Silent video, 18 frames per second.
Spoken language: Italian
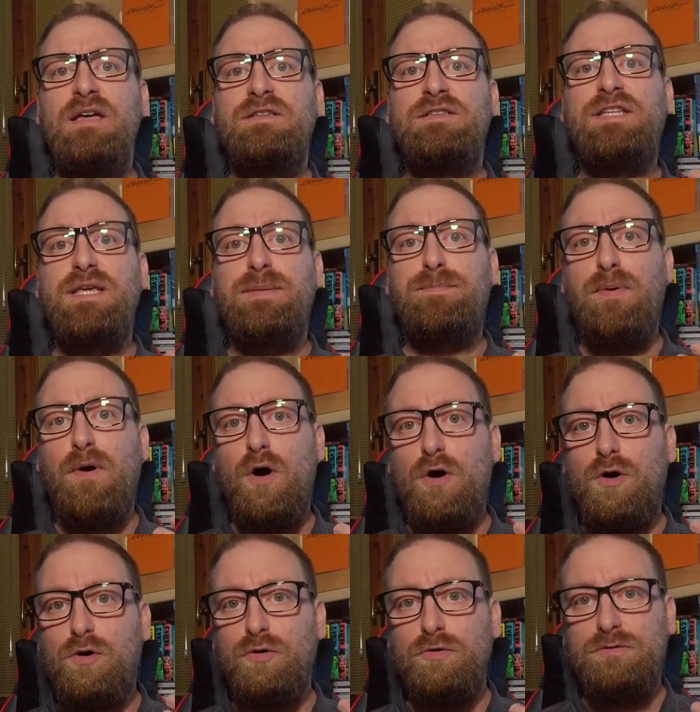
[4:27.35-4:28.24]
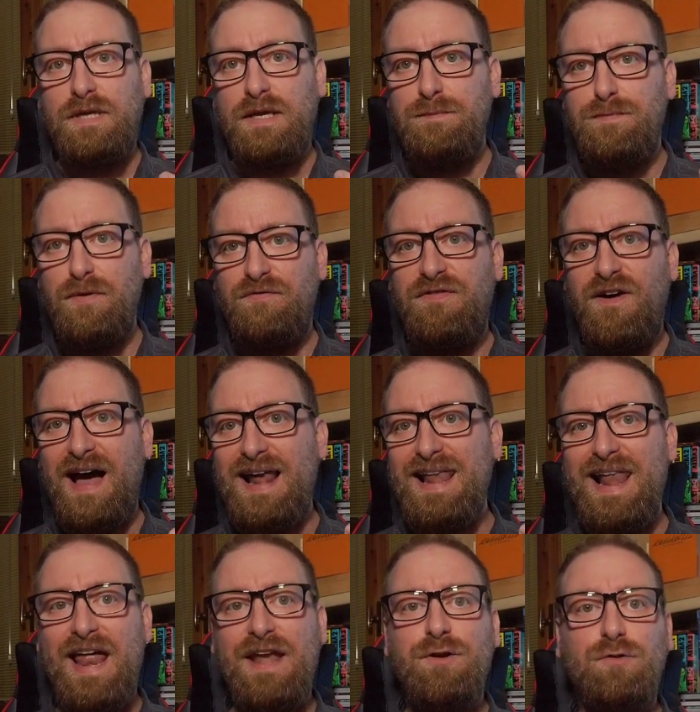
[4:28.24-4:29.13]
Di poco tempo fa
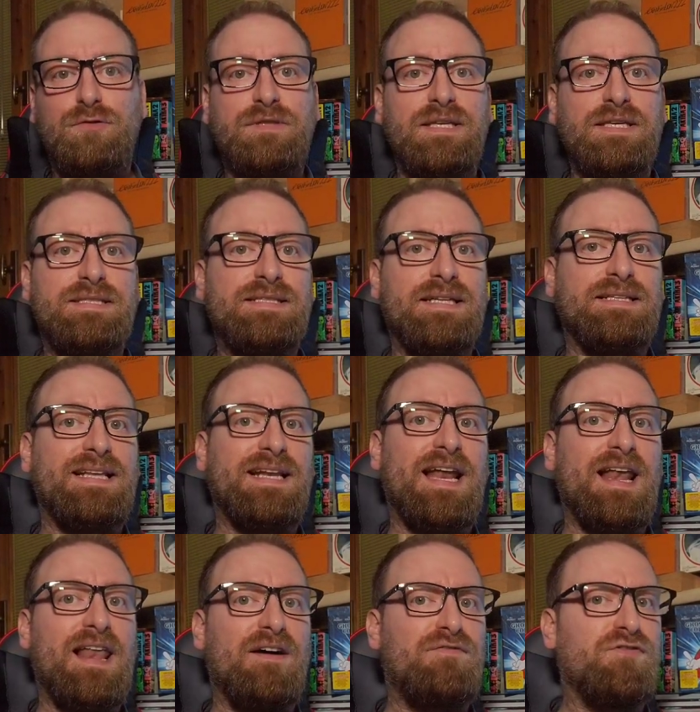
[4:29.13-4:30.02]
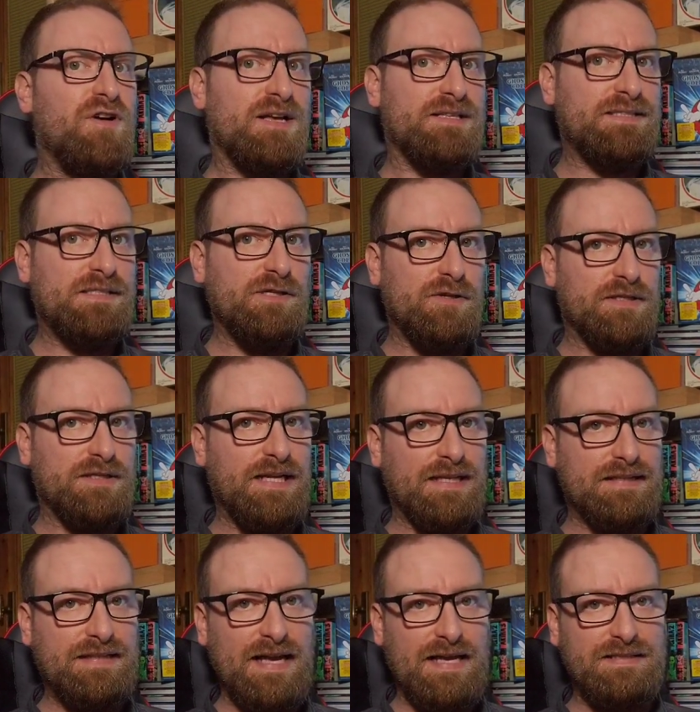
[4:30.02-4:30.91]
la notizia della lavorazione
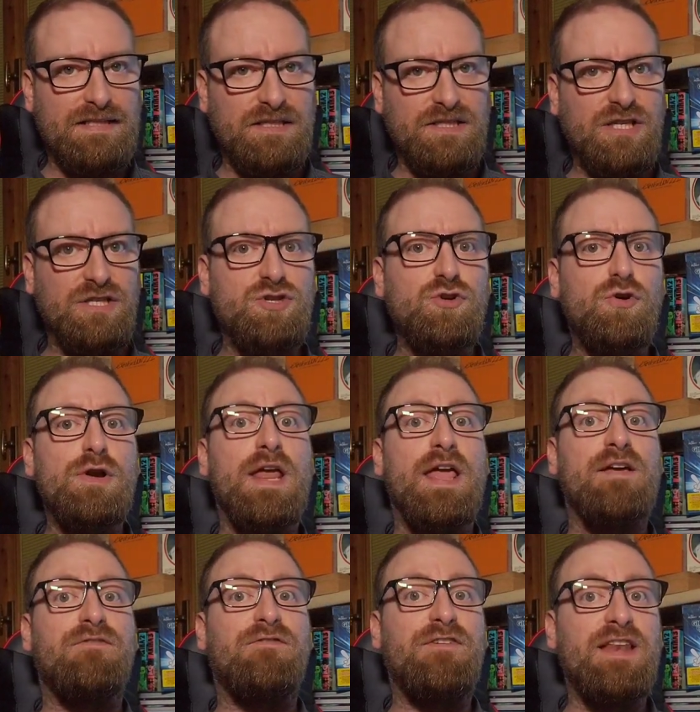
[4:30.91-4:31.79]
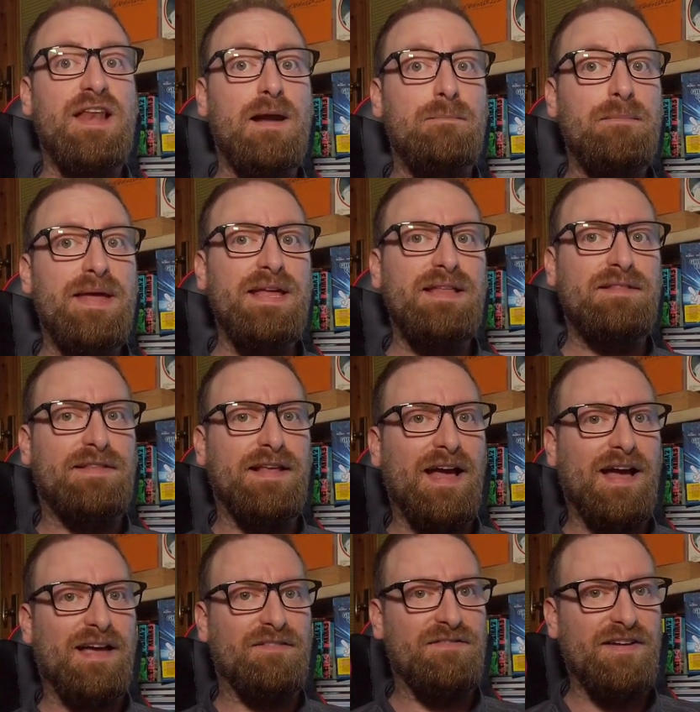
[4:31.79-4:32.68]
della terza stagione e finalmente
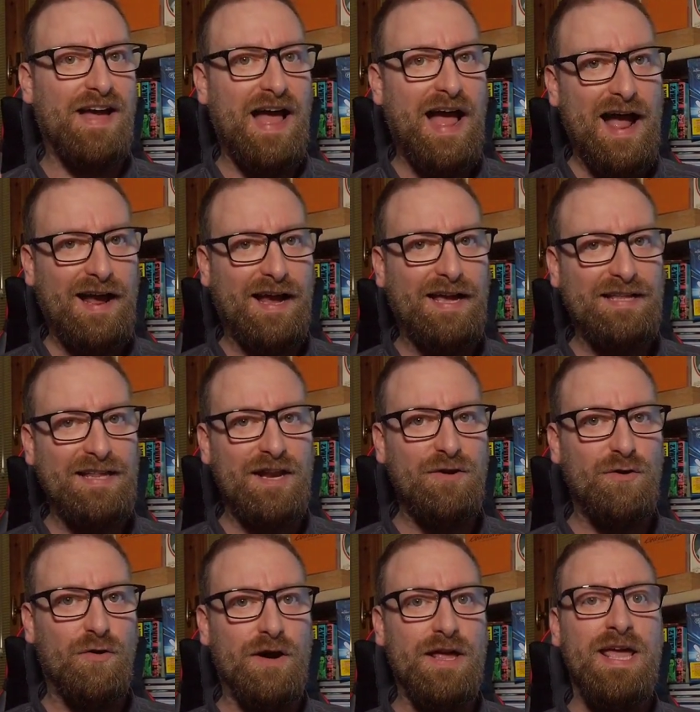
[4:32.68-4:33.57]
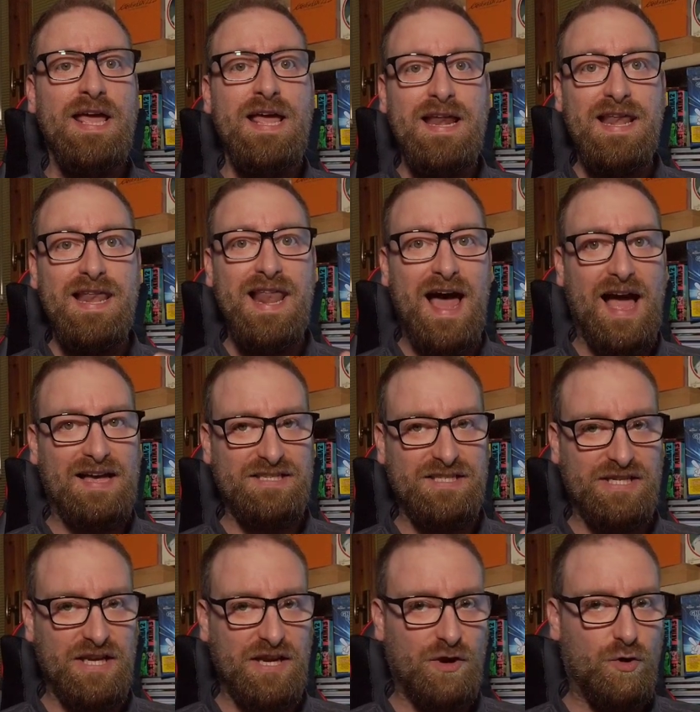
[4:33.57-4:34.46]
arriverà anche da noi la
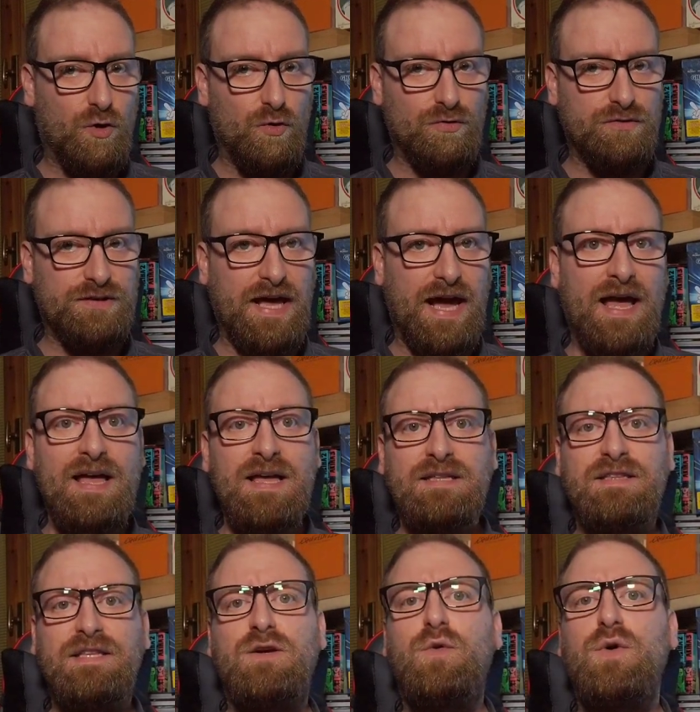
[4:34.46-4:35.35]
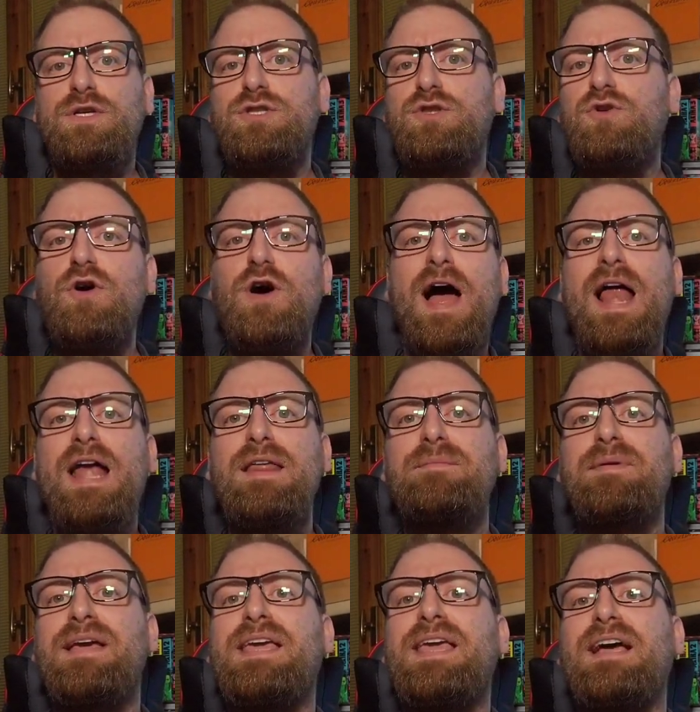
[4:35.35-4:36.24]
seconda di questo
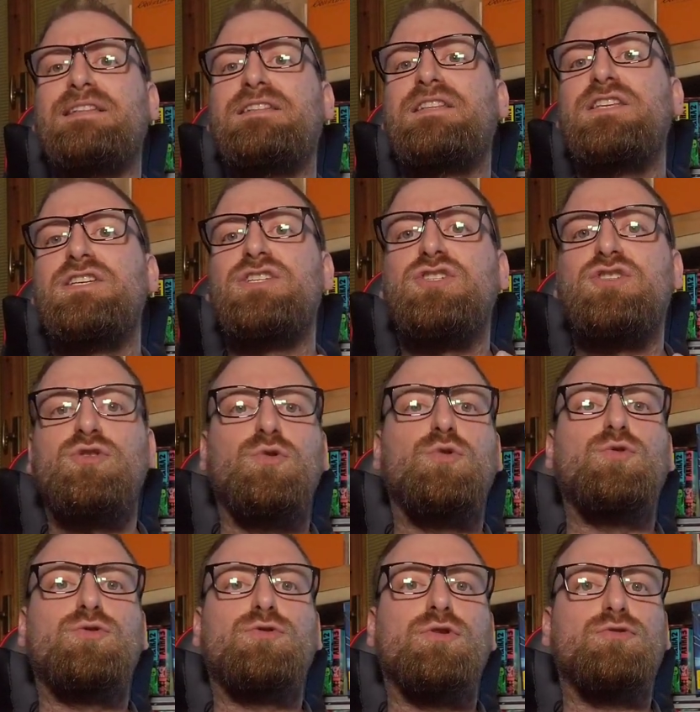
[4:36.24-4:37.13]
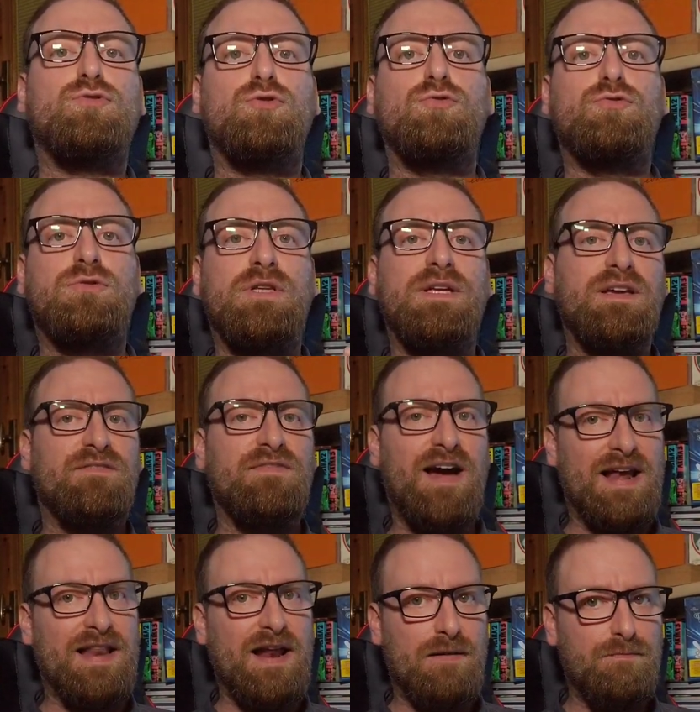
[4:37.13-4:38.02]
anime che ha distrutto tutti i
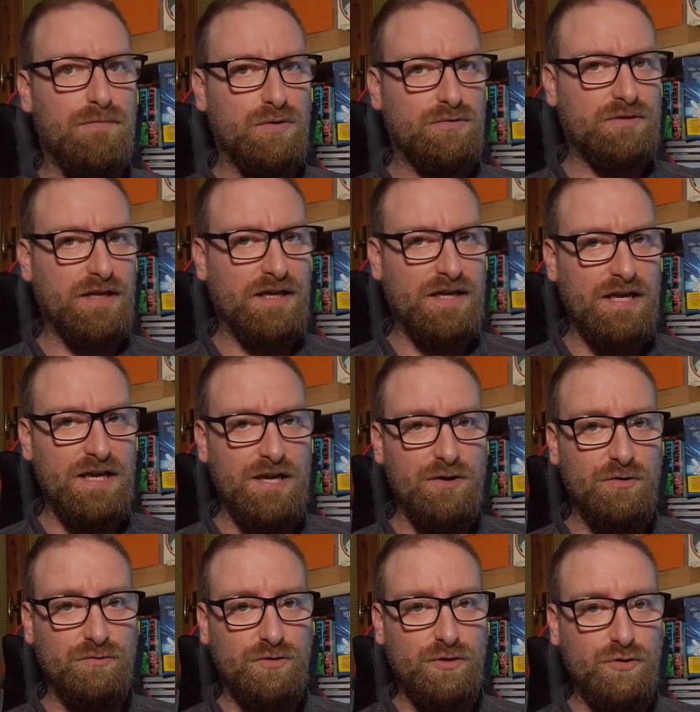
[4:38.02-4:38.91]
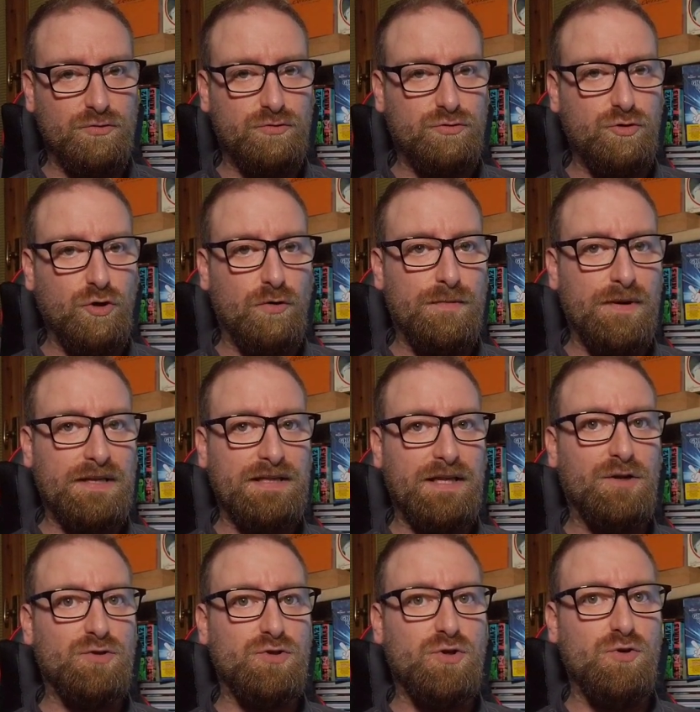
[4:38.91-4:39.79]
rivali al botteghino di ottobre
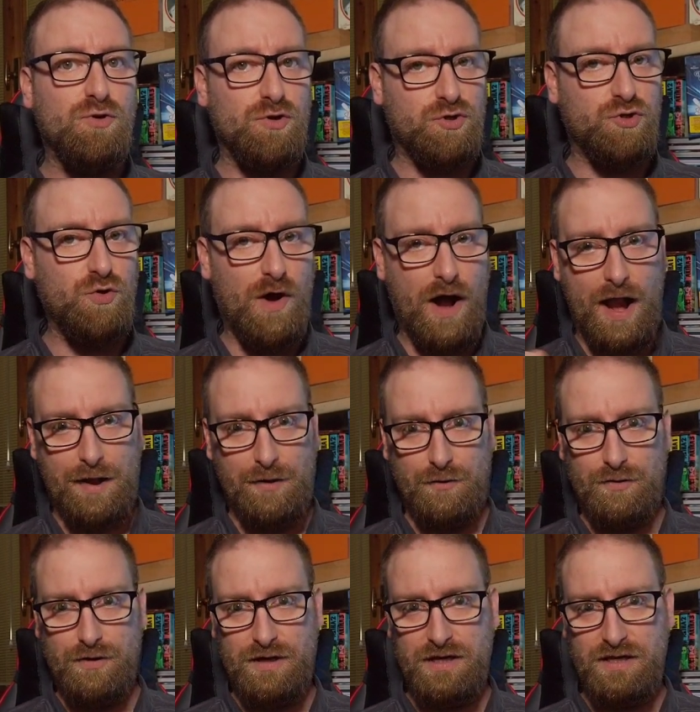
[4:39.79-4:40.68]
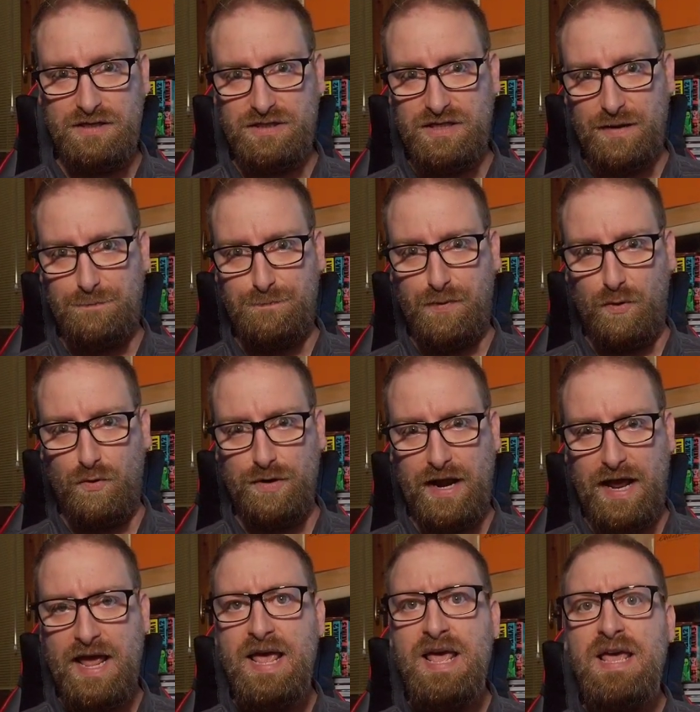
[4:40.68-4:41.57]
dello scorso anno in
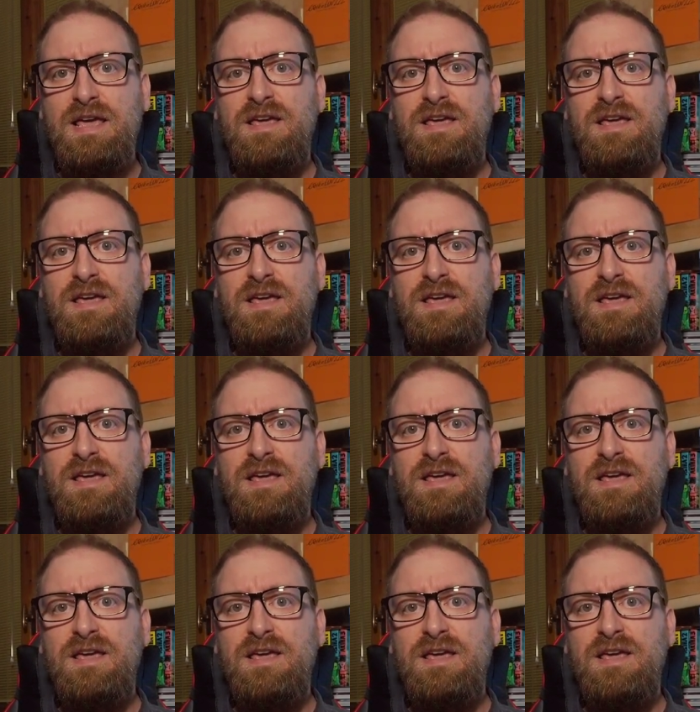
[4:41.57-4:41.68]
Giappone.